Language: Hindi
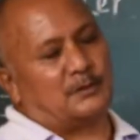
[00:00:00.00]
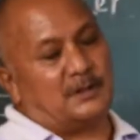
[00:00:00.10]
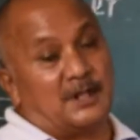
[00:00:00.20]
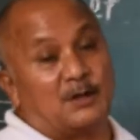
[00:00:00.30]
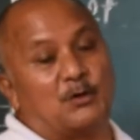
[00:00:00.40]

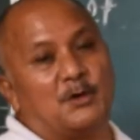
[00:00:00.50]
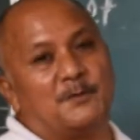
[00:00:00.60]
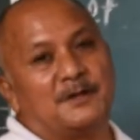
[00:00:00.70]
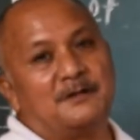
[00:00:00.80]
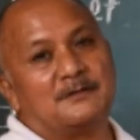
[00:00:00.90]
एक
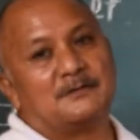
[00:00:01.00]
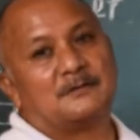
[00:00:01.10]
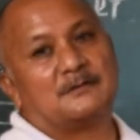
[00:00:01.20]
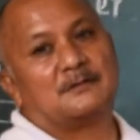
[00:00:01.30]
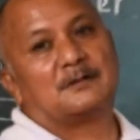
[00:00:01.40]
कोयवर
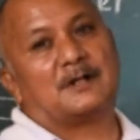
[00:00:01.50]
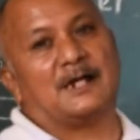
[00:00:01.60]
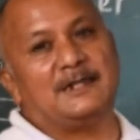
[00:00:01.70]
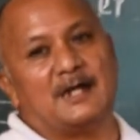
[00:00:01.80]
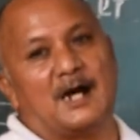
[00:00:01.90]

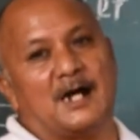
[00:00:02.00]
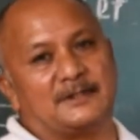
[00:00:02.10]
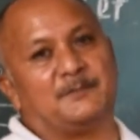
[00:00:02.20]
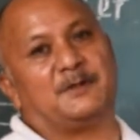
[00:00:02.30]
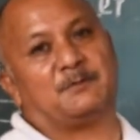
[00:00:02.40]
खाली
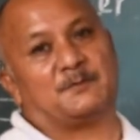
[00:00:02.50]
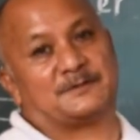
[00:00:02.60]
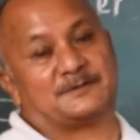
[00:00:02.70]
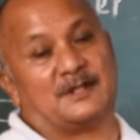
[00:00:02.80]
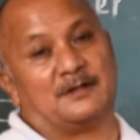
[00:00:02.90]
आधे बीट में
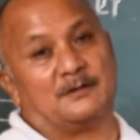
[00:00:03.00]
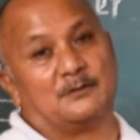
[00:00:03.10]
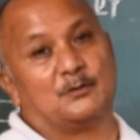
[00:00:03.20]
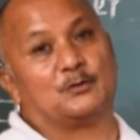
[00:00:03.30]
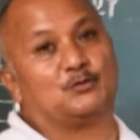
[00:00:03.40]
बसता है
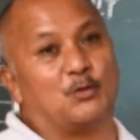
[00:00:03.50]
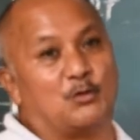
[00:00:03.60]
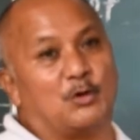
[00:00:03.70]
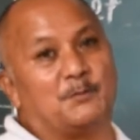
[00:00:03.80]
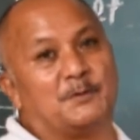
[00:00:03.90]
और दो
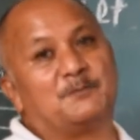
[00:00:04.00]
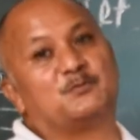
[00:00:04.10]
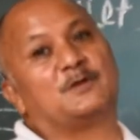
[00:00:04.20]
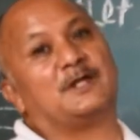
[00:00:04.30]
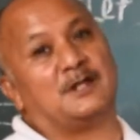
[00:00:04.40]
कोयवर
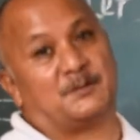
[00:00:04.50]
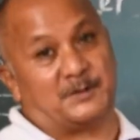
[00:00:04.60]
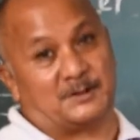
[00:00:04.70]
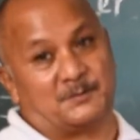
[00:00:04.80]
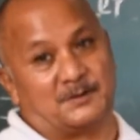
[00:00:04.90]
पूरे एक
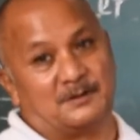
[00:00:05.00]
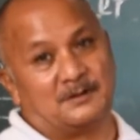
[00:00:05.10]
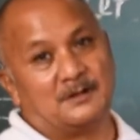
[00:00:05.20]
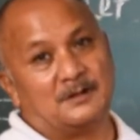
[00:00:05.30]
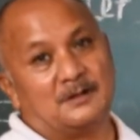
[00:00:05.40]
बीट में
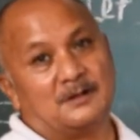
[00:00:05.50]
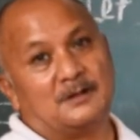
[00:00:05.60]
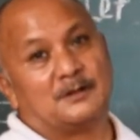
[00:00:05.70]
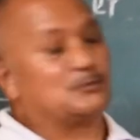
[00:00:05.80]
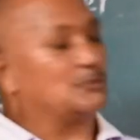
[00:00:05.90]

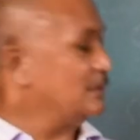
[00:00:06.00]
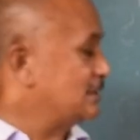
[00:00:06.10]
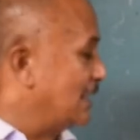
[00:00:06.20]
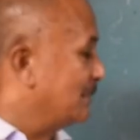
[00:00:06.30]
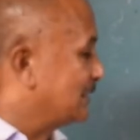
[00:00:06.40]
तो
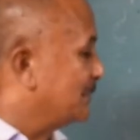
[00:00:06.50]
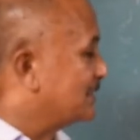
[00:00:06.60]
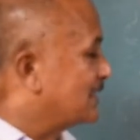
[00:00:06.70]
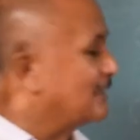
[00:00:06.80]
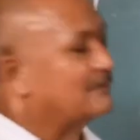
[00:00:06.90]
इसका मतलब
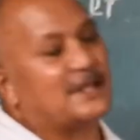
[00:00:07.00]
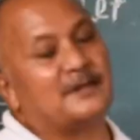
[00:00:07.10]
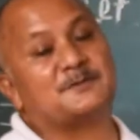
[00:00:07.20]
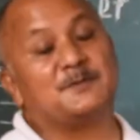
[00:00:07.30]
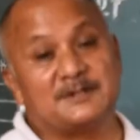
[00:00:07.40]
इसका
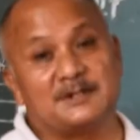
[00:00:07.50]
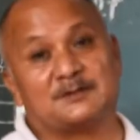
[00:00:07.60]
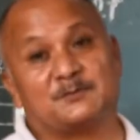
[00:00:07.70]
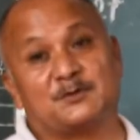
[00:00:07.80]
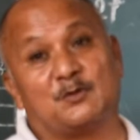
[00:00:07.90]
रेस्ट भी इसी
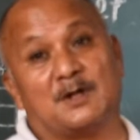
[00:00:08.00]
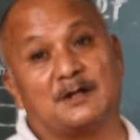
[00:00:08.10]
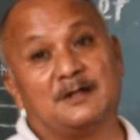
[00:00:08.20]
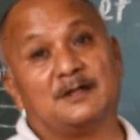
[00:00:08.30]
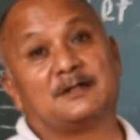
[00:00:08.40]
किस्म से
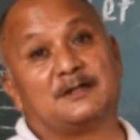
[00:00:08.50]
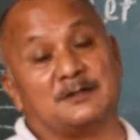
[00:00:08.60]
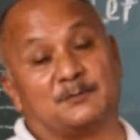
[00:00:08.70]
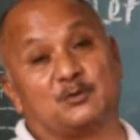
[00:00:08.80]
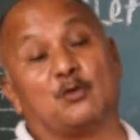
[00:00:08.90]
होगा कि
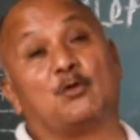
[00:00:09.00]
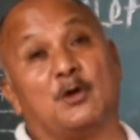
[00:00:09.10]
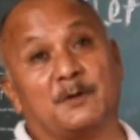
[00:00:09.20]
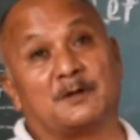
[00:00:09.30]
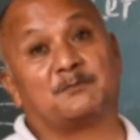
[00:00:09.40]
जब दो
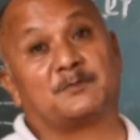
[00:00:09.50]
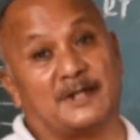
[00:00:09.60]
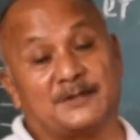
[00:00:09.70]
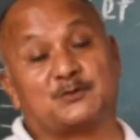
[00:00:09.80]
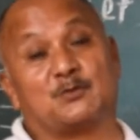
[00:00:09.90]
कोयवर
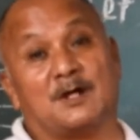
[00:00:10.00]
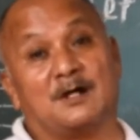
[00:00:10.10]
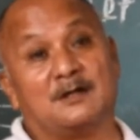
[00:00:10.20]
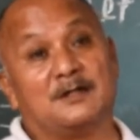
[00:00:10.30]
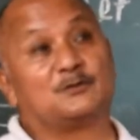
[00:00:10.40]
रेस्ट होगा
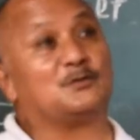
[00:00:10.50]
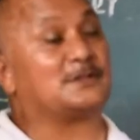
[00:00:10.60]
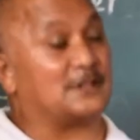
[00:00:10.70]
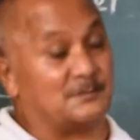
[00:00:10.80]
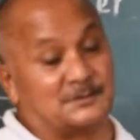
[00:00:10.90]
तो
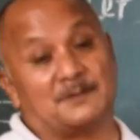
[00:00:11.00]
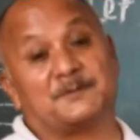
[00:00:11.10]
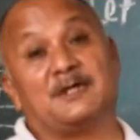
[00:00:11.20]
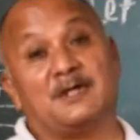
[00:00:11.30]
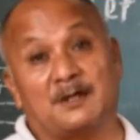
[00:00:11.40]
इसका मतलब
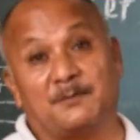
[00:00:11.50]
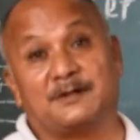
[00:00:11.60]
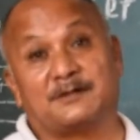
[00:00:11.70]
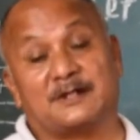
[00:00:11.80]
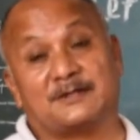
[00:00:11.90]
कि एक
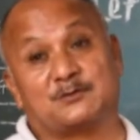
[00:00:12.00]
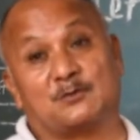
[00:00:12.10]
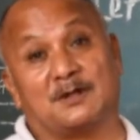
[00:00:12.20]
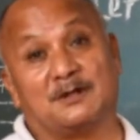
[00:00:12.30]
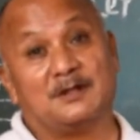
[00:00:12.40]
बीट रेस्ट
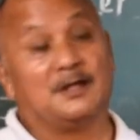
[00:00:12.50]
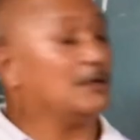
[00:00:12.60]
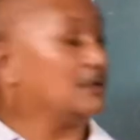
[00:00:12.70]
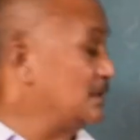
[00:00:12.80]
होगा और